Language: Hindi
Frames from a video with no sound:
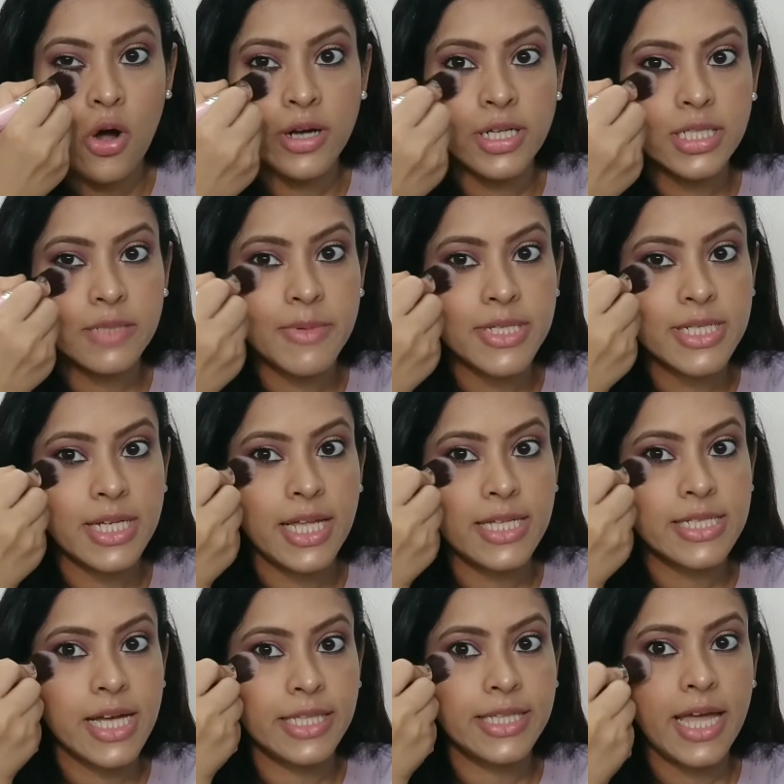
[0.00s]
कॉर्नर्स में
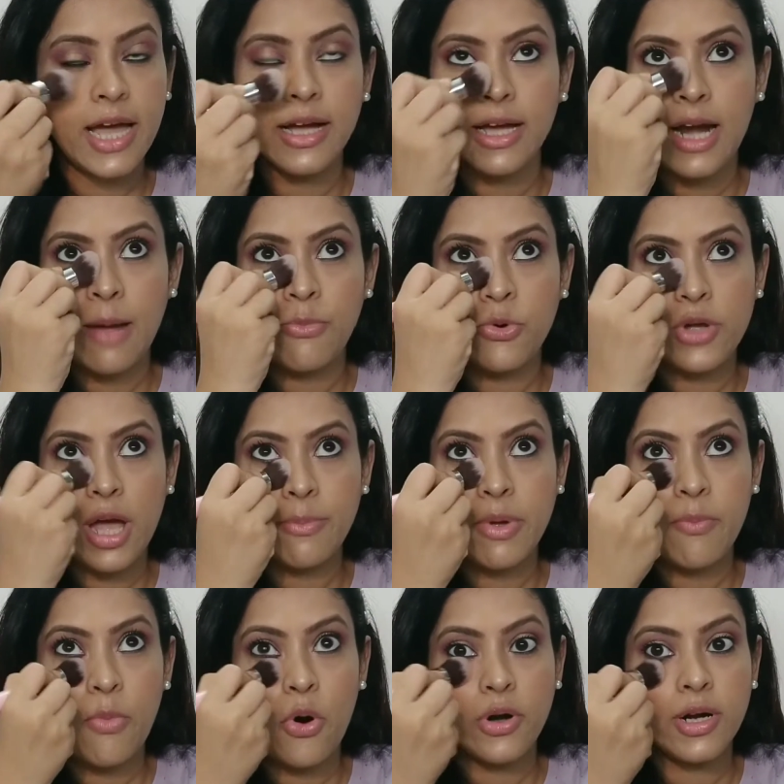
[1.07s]
चला जाता है अगर आपको यहाँ
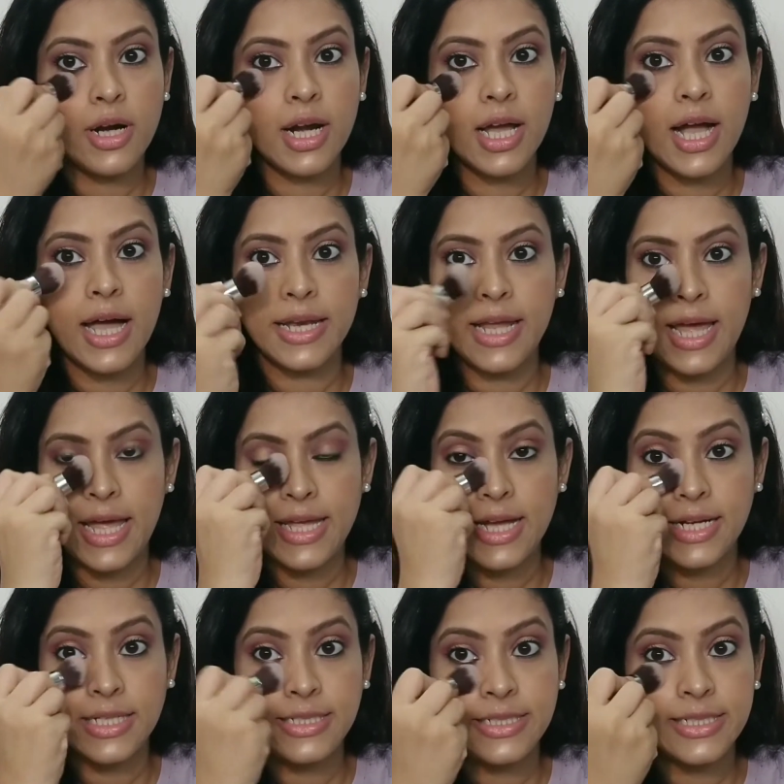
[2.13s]
पे पाउडर लगाना है
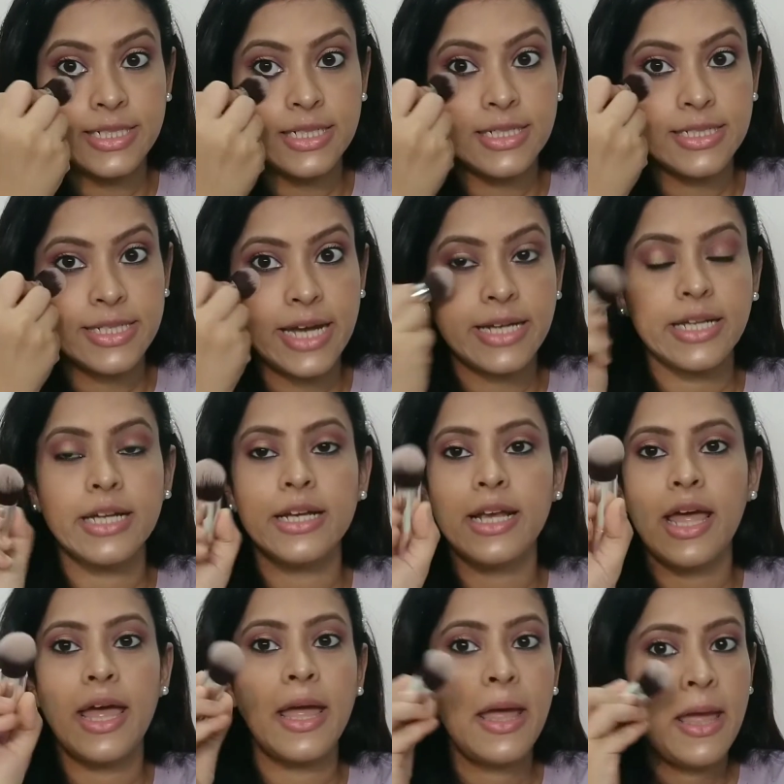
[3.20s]
या कंसीलर सेट
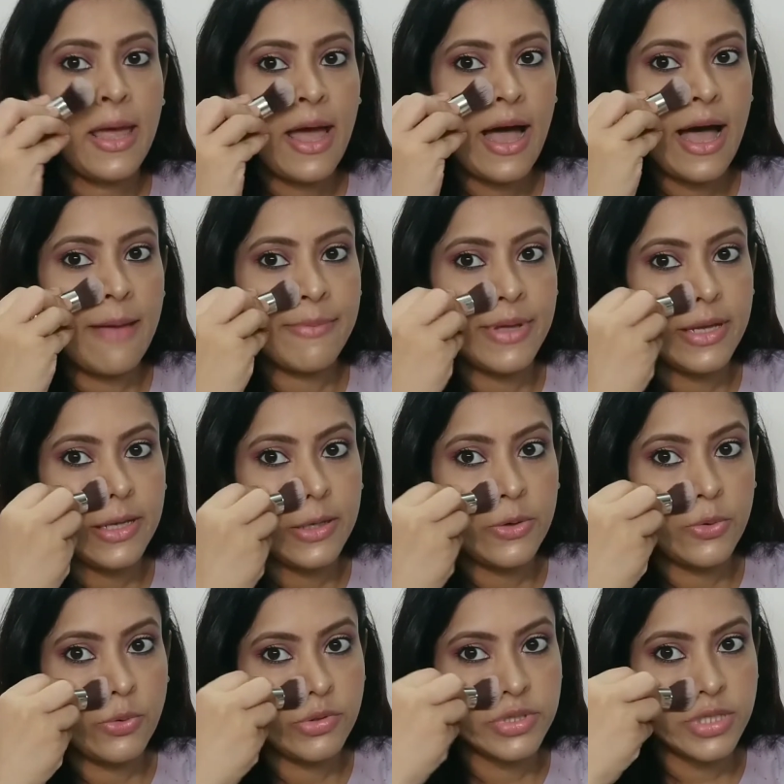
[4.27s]
करना है आपके
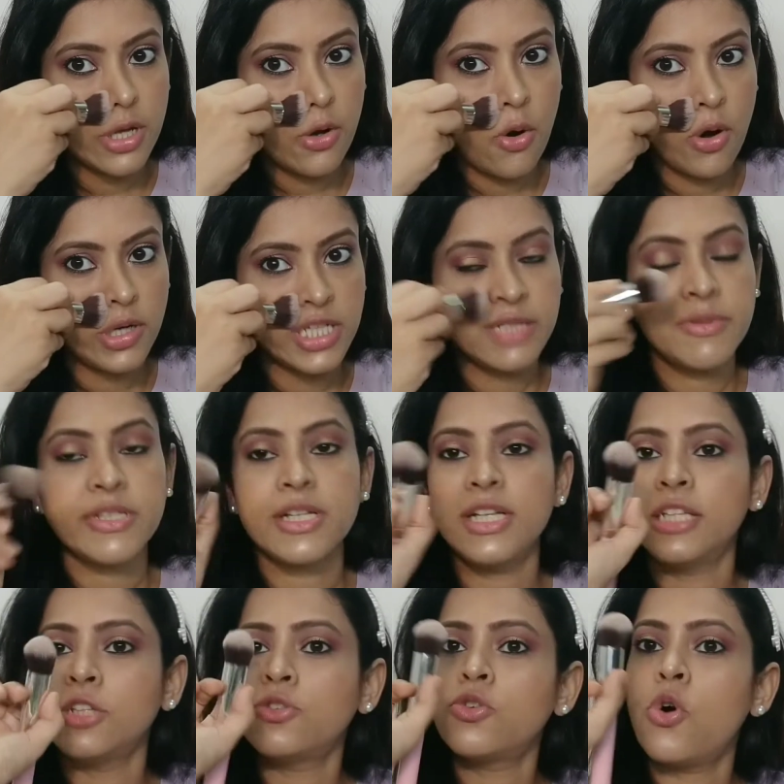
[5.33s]
नोज़ के कॉर्नर्स में
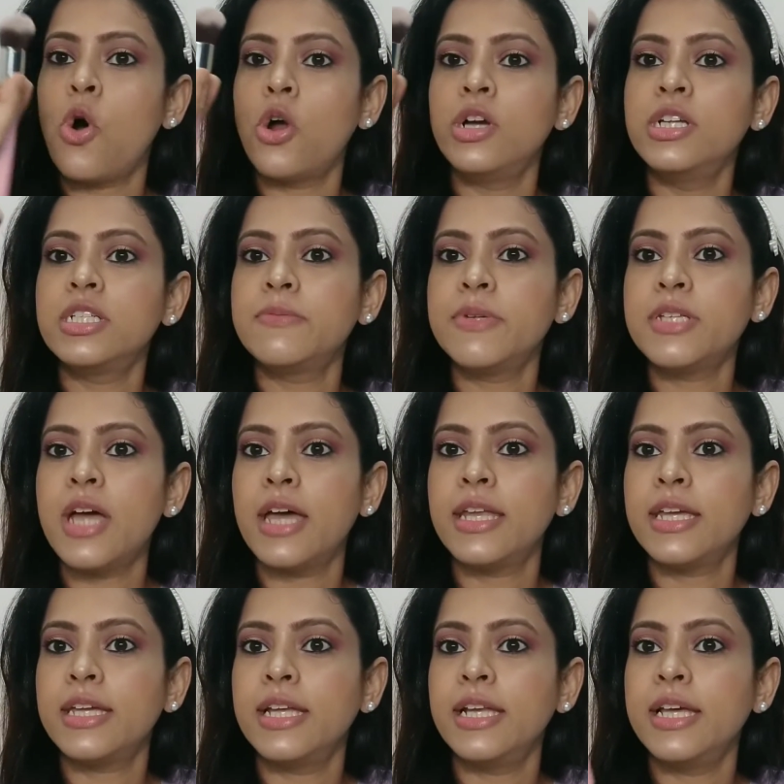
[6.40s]
चला जाता है तो कॉर्नर्स में
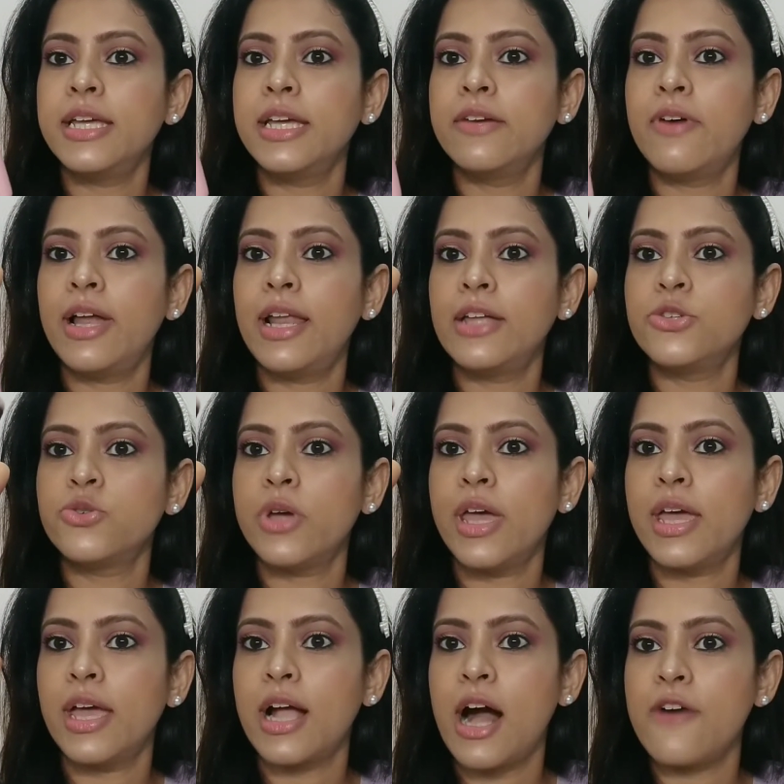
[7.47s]
जाने के लिए ये वाला जो
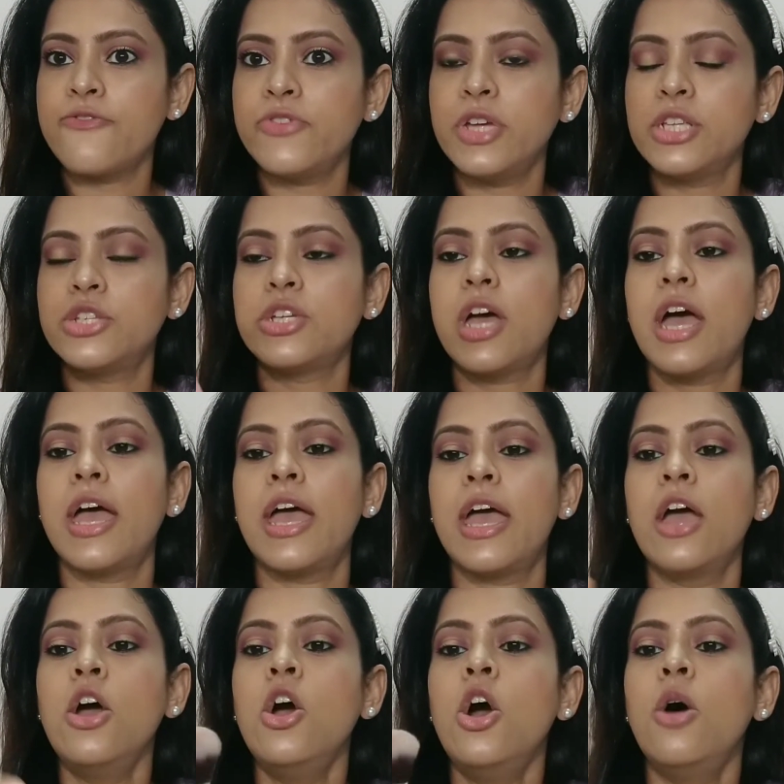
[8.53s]
है काफ़ी अच्छा
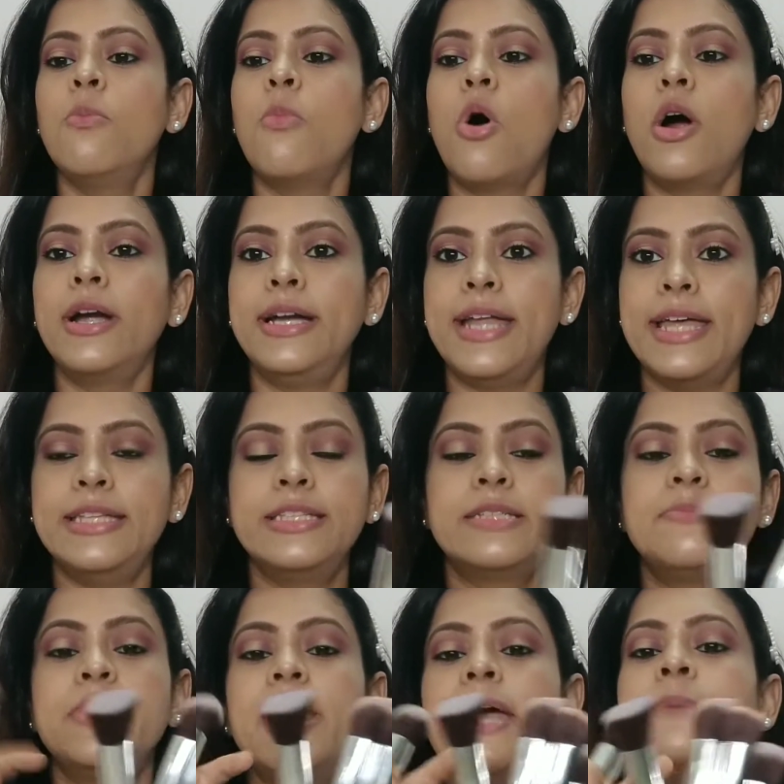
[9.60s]
है बहुत
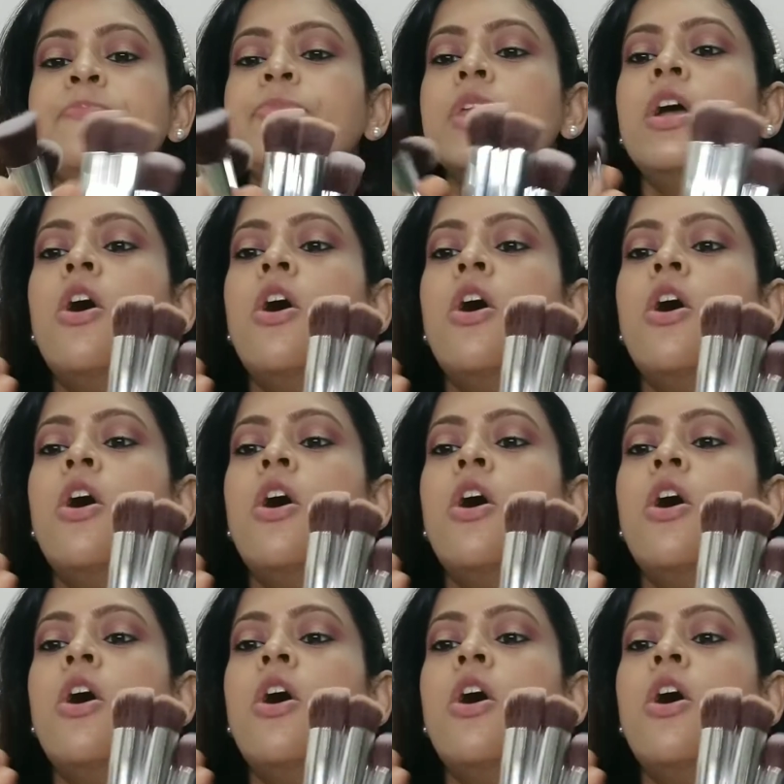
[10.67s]
डेंस भी है